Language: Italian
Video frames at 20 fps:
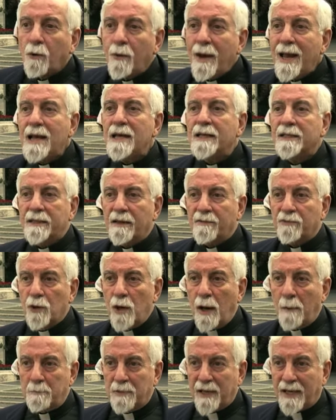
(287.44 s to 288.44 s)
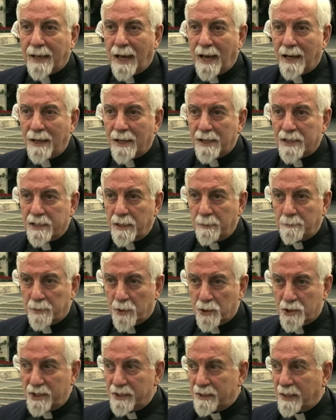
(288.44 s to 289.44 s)
quelli devono applicare la
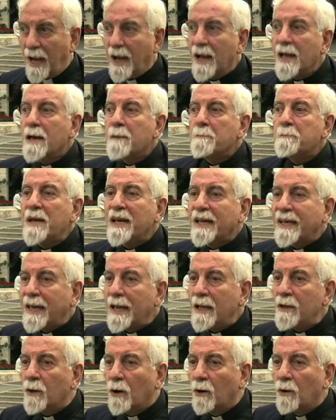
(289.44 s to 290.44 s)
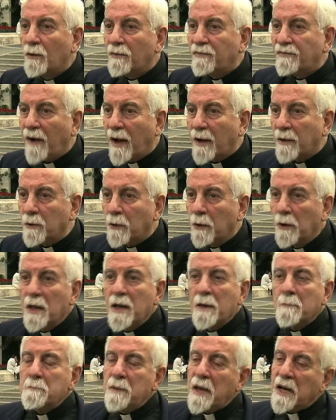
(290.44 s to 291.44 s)
reciprocità. Perché non lo fanno?
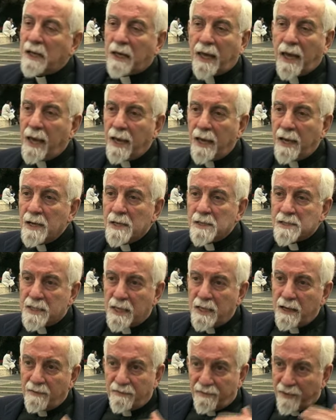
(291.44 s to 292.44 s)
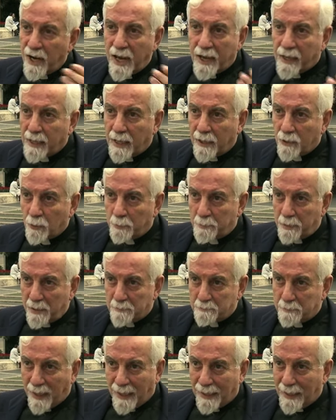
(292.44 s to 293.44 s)
Perché se ne fregano, per
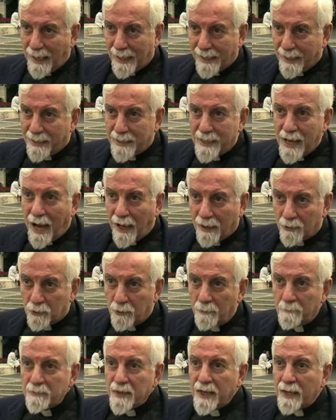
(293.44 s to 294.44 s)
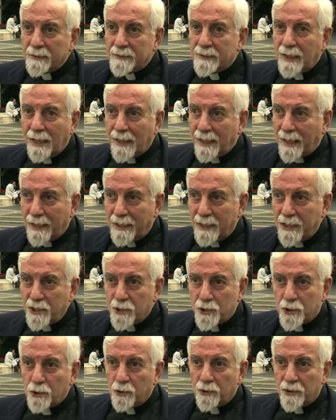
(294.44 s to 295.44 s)
parlare chiaro, della
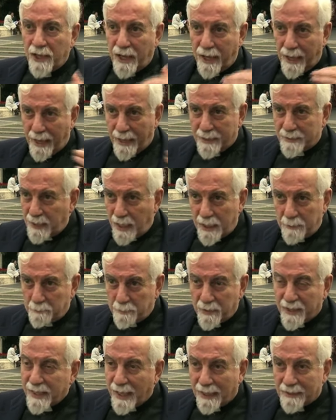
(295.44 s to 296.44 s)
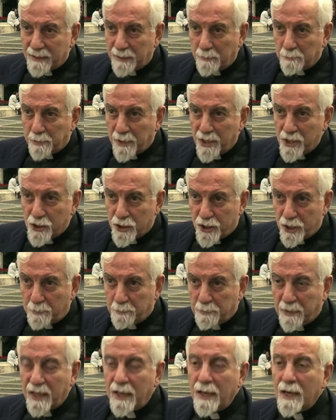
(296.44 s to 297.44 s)
religione e dei grandi
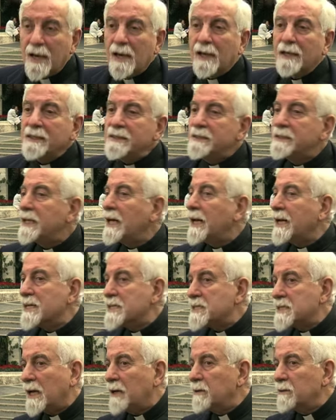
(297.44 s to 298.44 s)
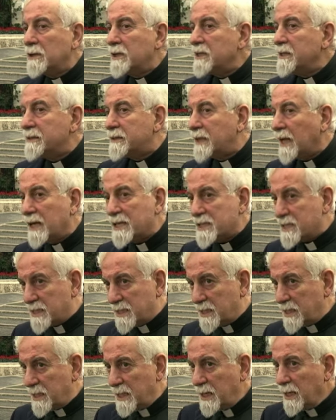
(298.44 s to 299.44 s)
principi, interessano gli
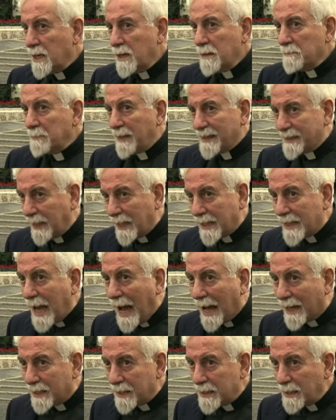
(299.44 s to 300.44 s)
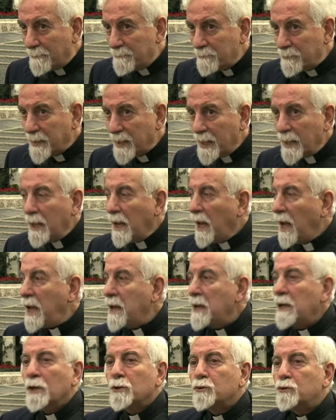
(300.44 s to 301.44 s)
interessi materiali.
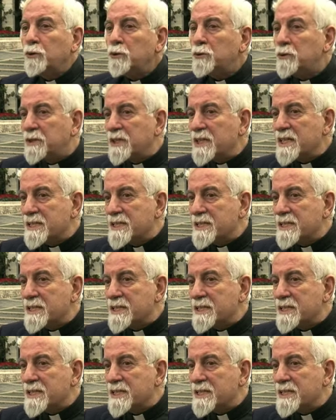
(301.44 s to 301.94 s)
Eh, tutti